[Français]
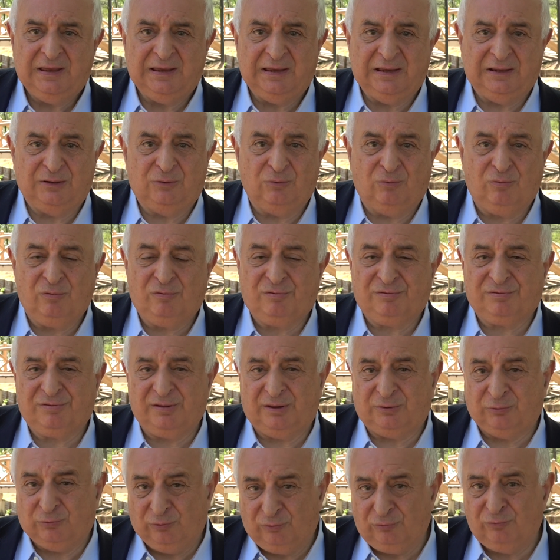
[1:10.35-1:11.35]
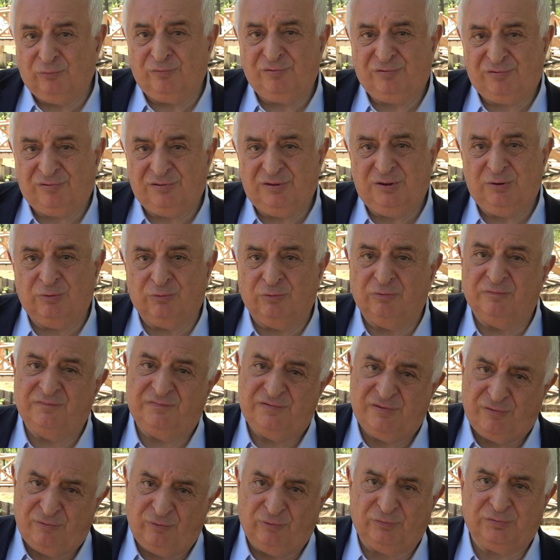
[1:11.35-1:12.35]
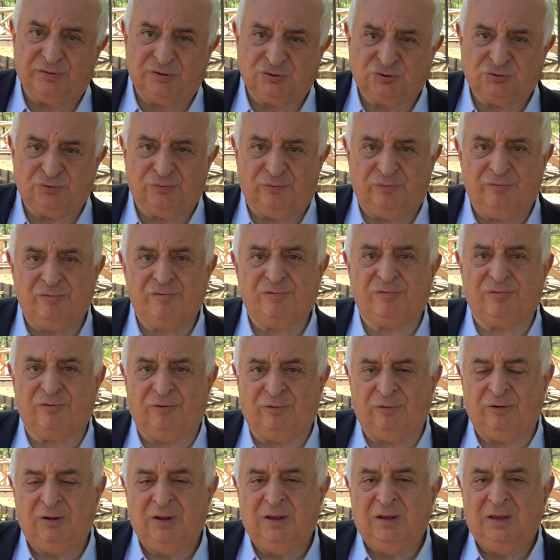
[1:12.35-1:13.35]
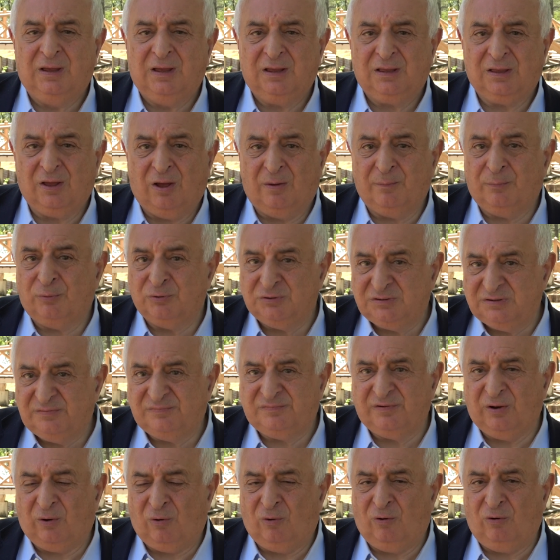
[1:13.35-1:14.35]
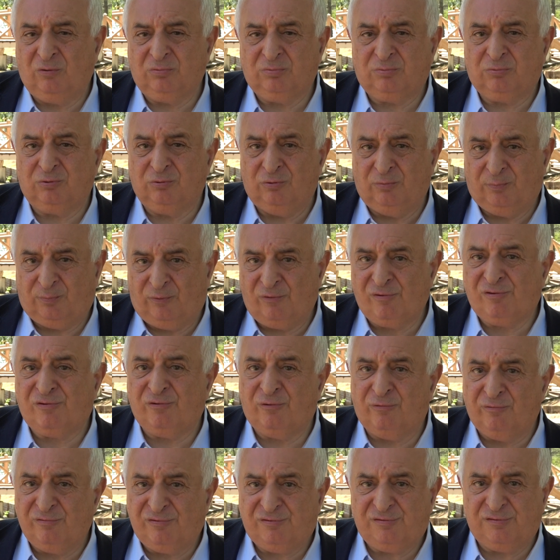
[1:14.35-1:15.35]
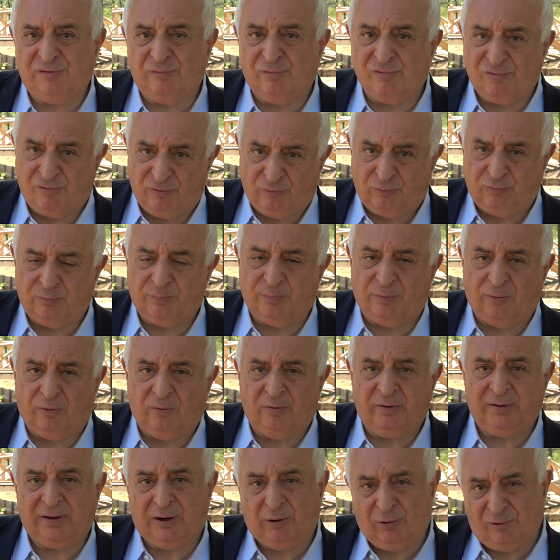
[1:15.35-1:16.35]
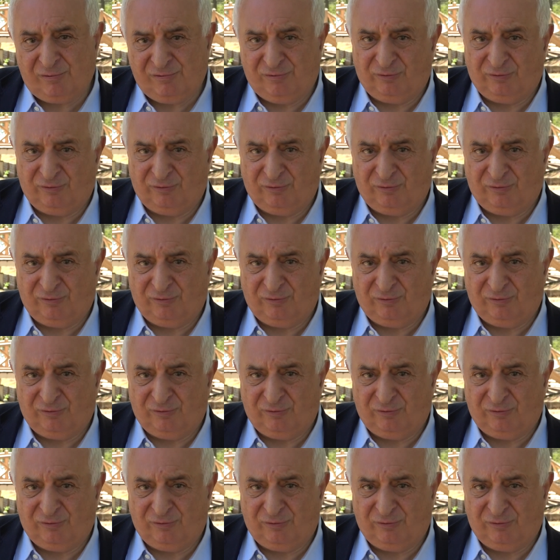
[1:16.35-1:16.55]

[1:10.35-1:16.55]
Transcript: Et donc ça donne aussi une vision des choses un peu différente, pensant aussi aux occupants et à leur